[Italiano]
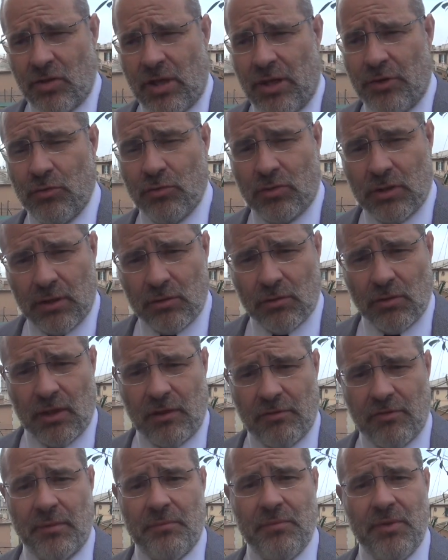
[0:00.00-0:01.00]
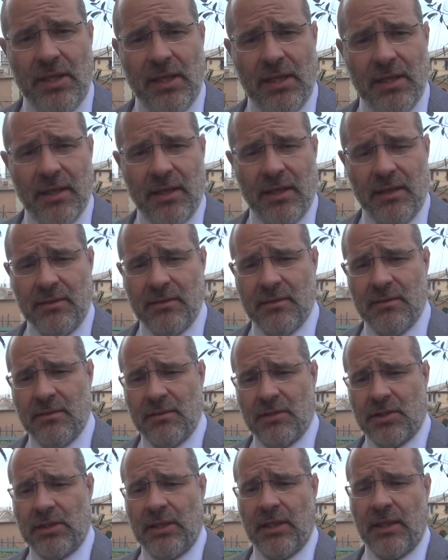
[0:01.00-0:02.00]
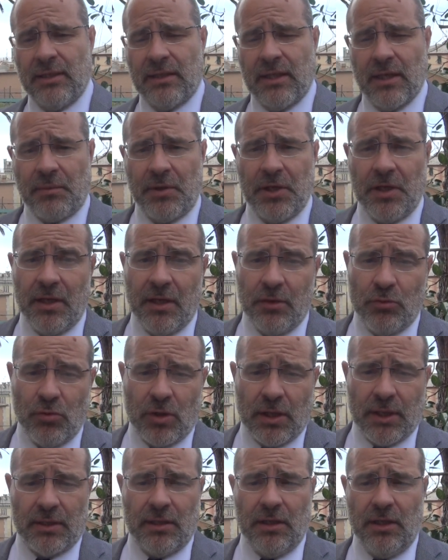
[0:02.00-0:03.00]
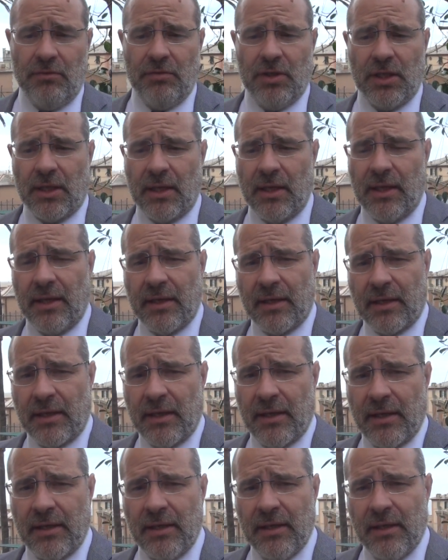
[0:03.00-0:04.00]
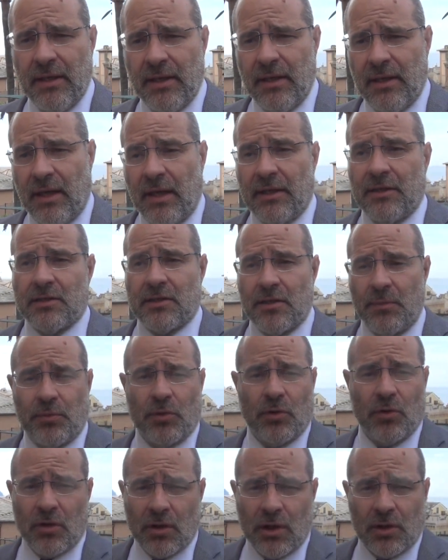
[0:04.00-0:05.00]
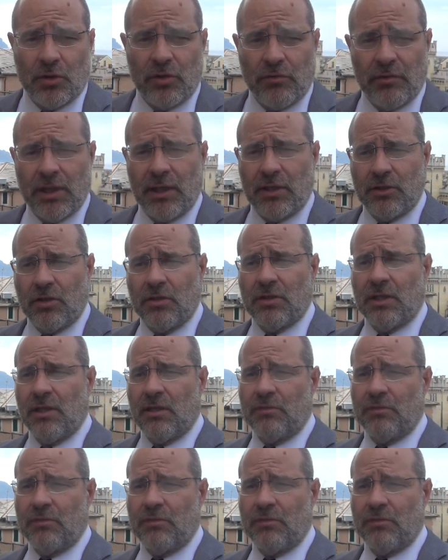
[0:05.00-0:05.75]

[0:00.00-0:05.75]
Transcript: aiutano la famiglia sia in termini educativi che anche ad esempio laddove la donna